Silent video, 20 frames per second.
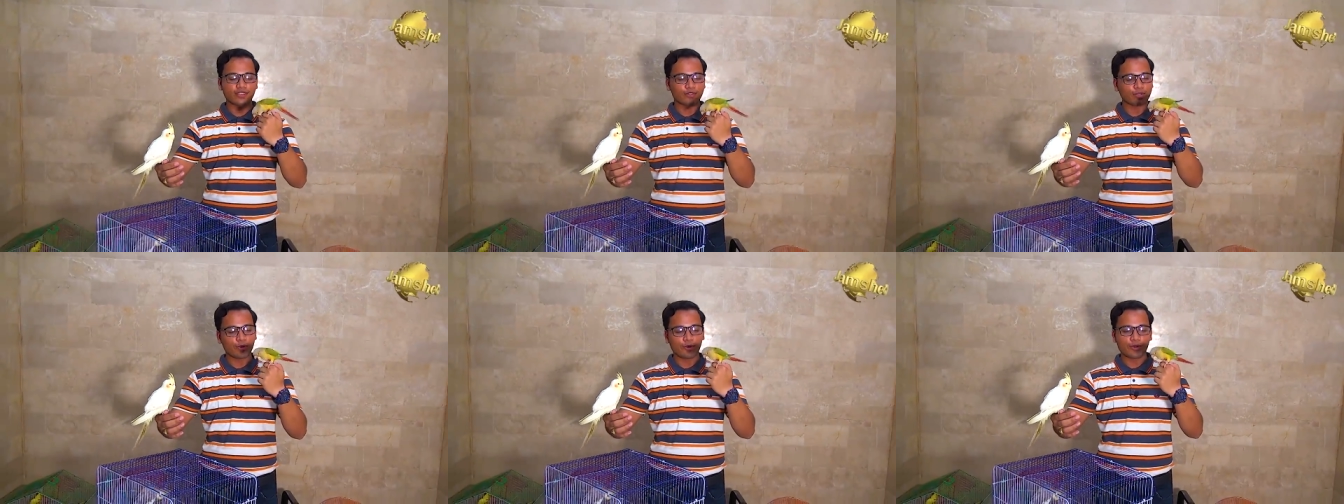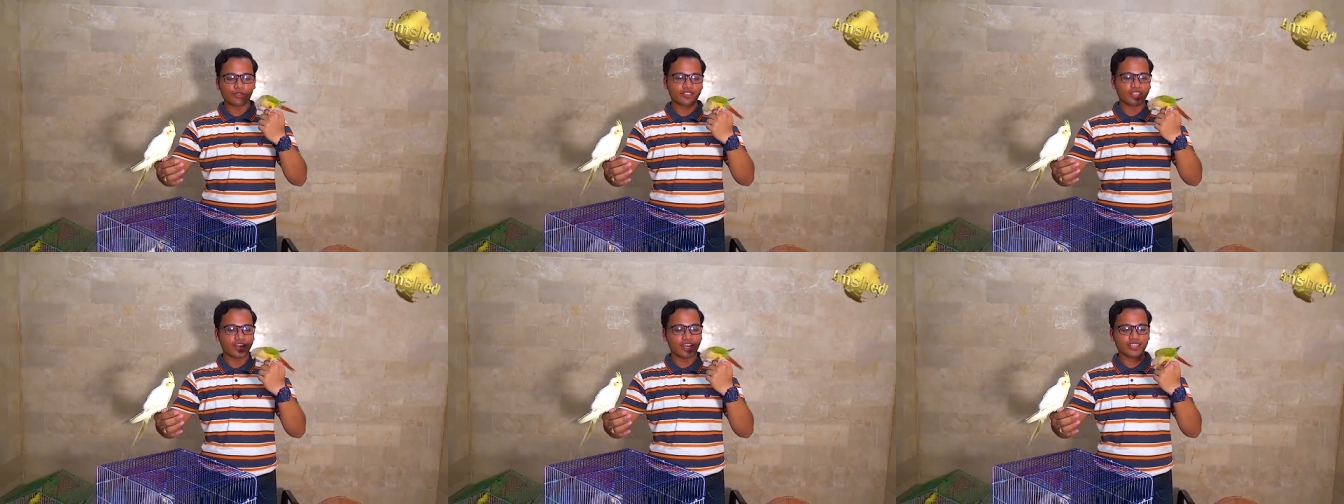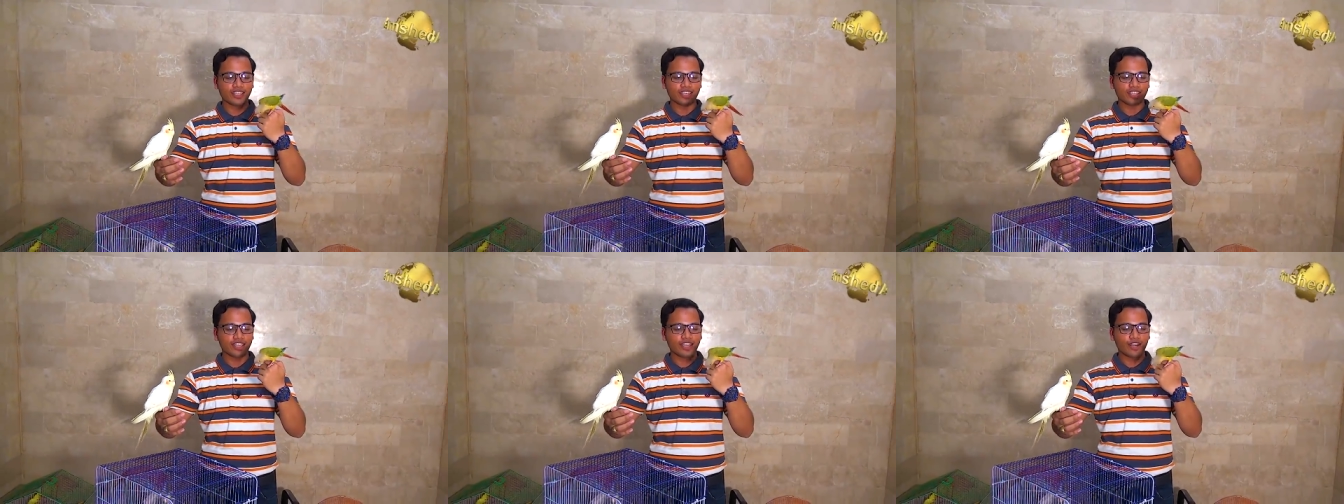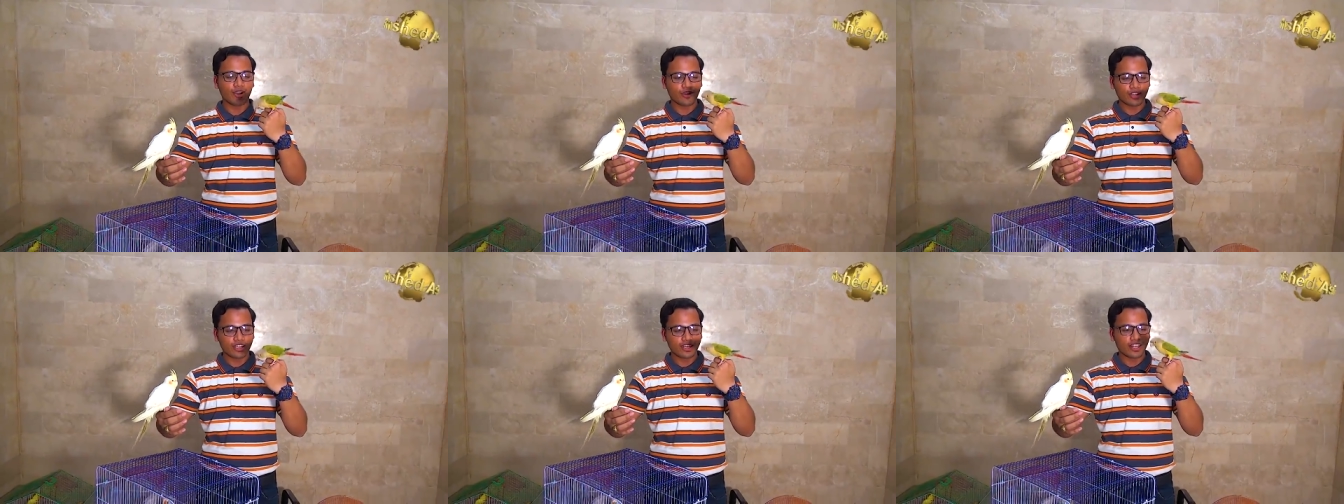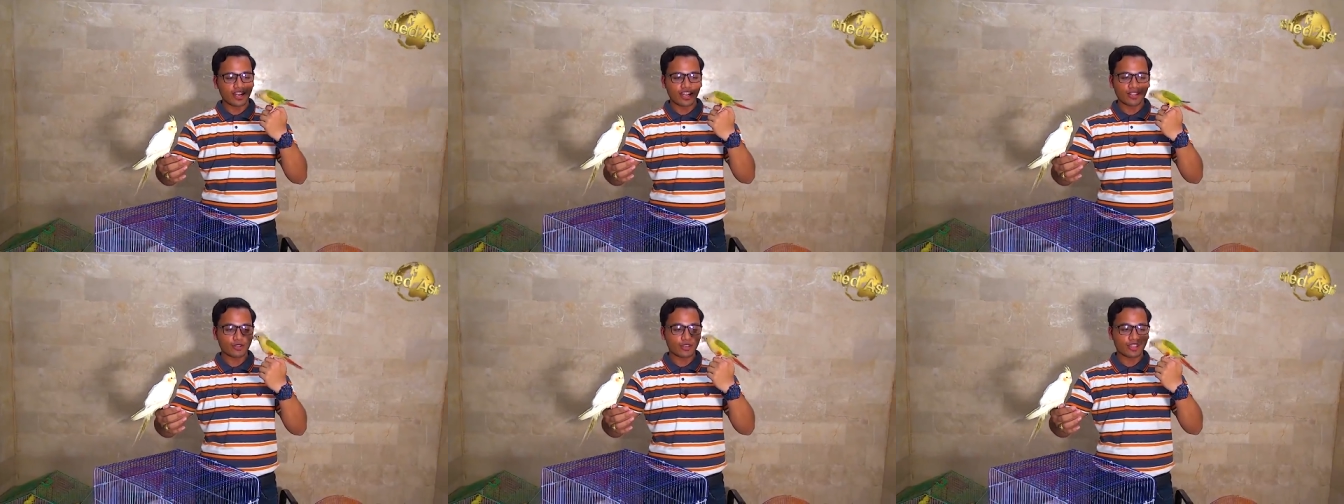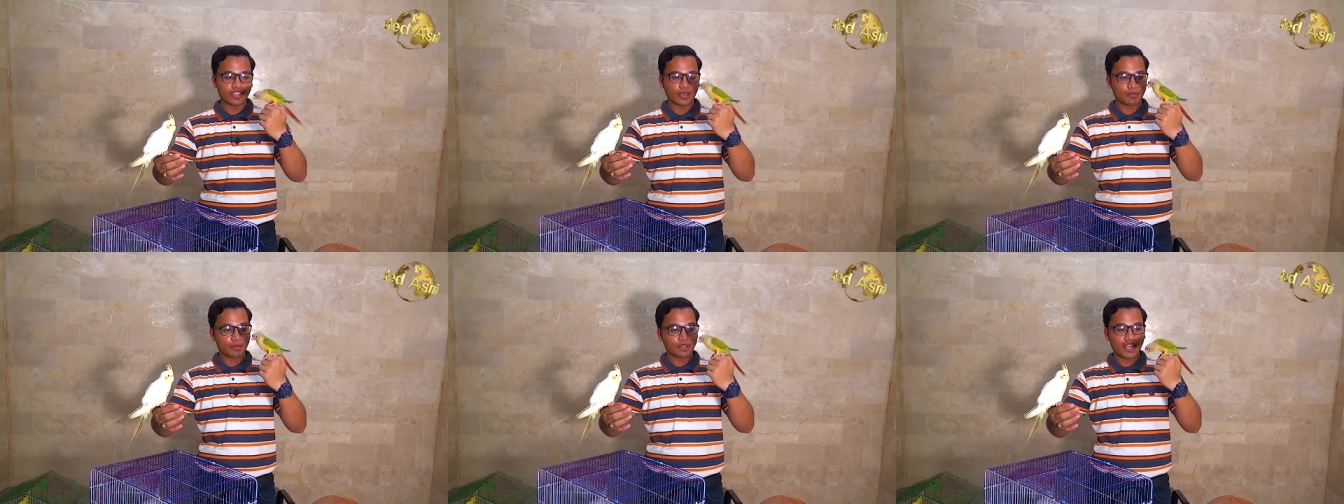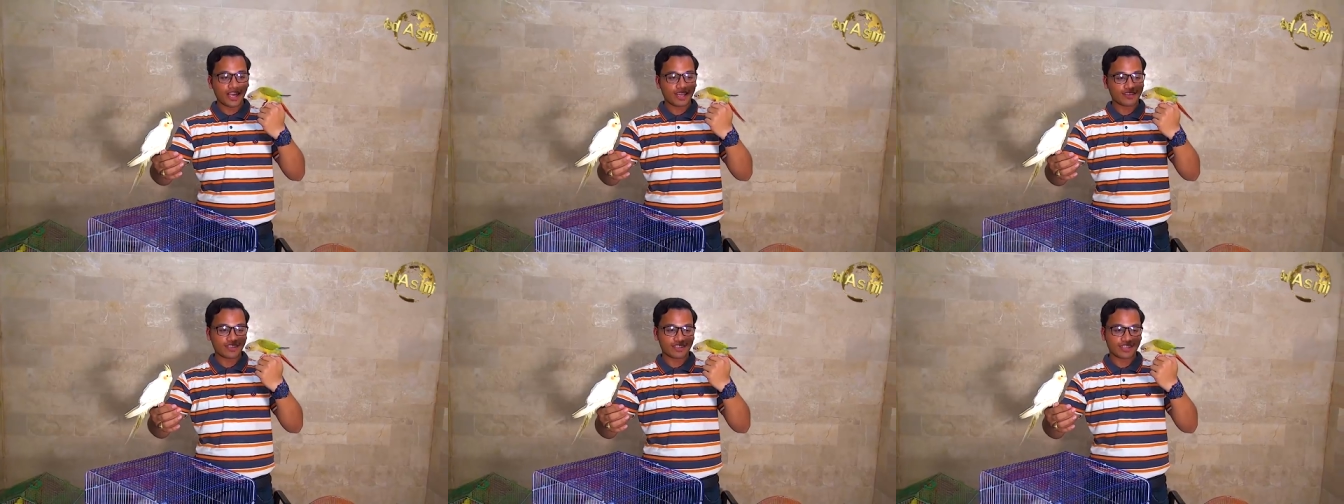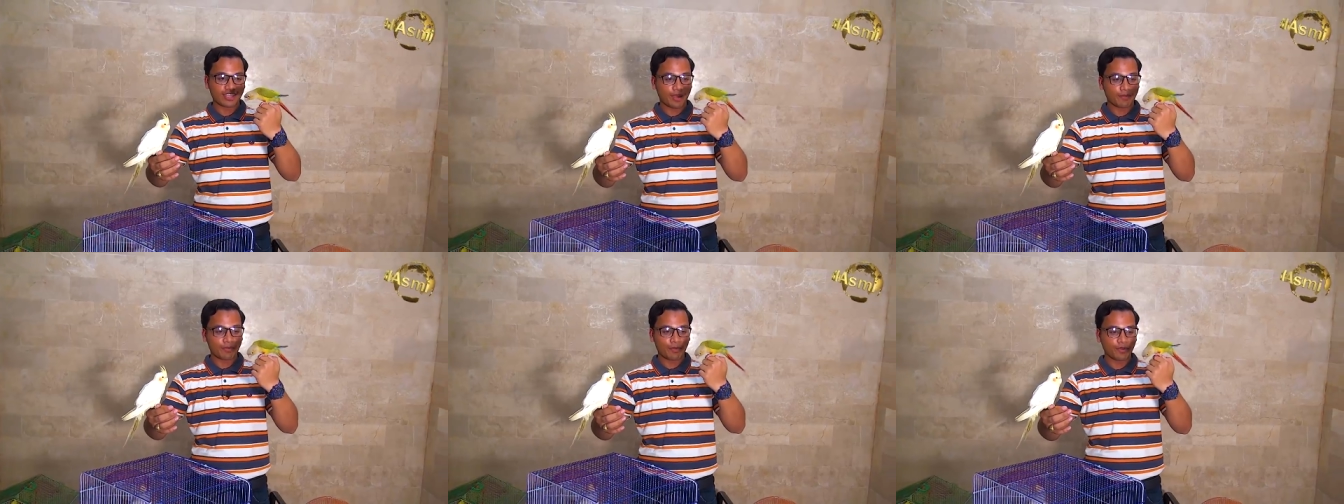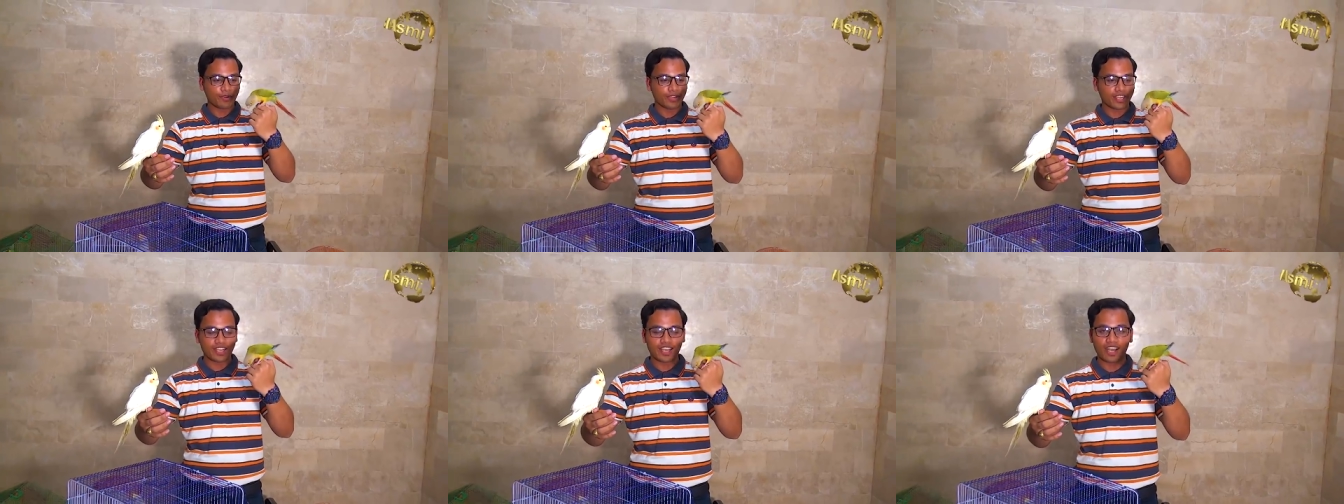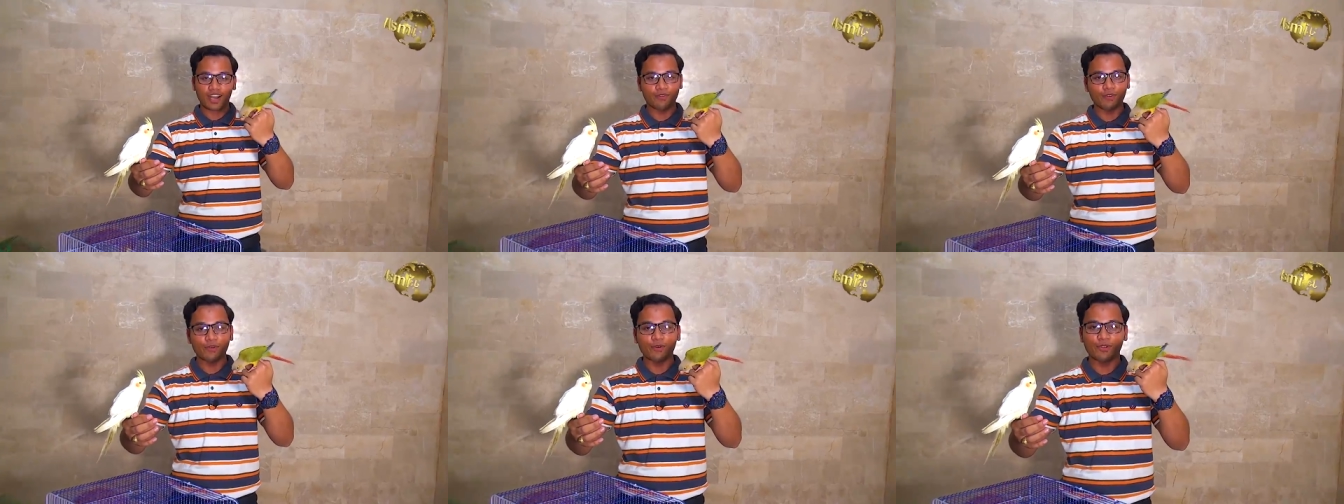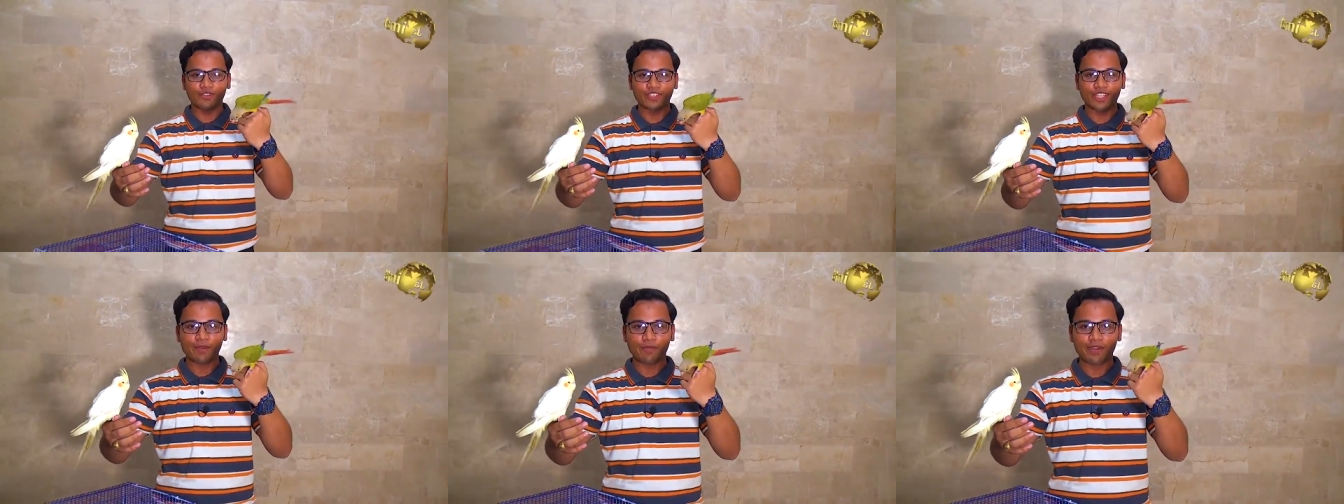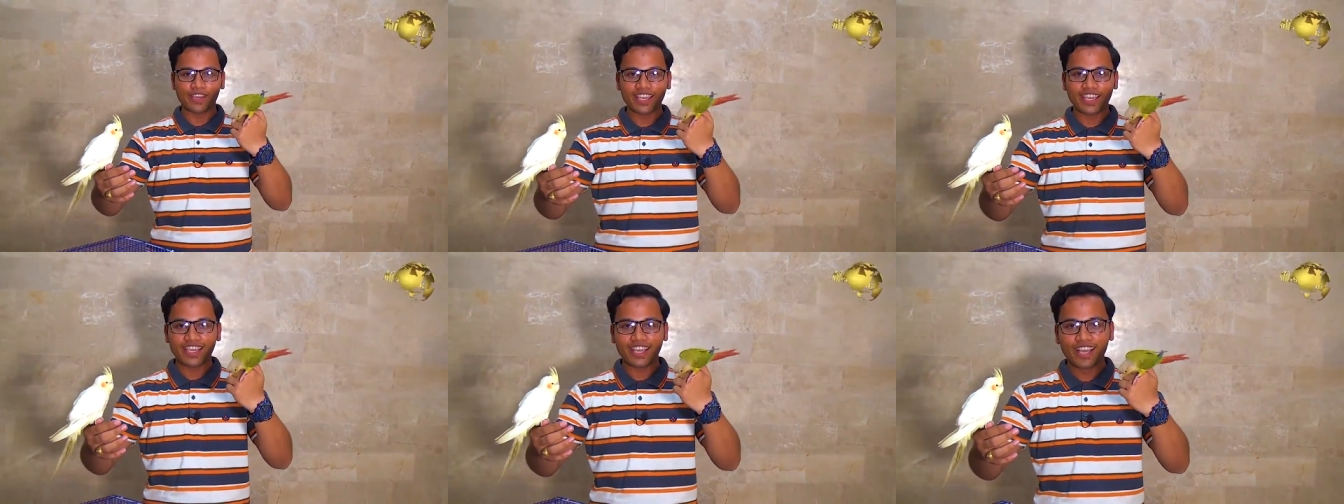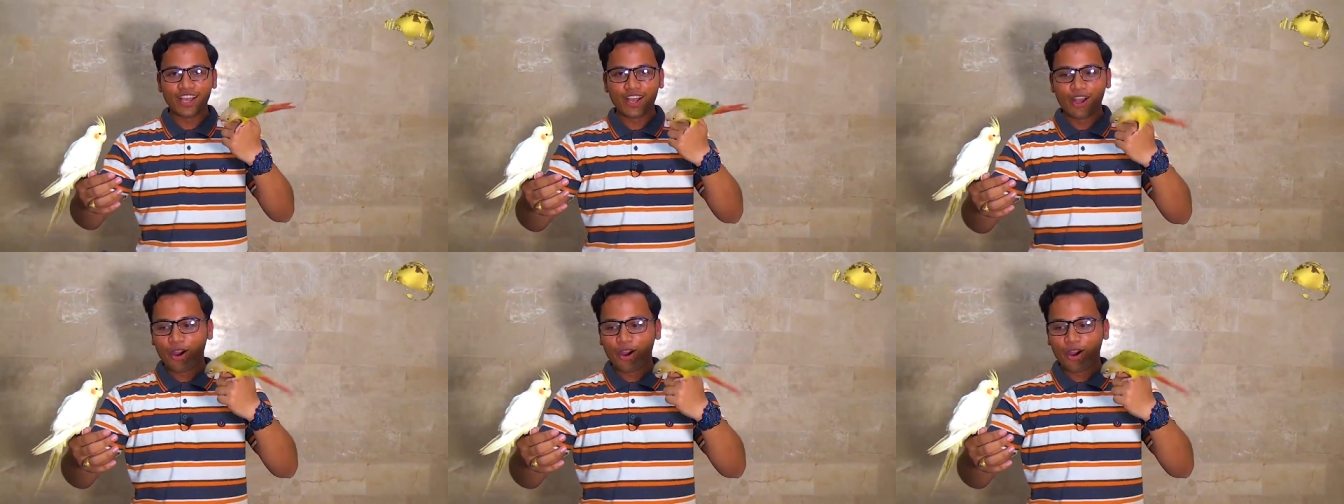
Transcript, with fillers: इसको गुस्सा आ जाता है और ये नाराज़ हो जाता है अभी देख सकते हैं आप लोग के काफ़ी गुस्से में ये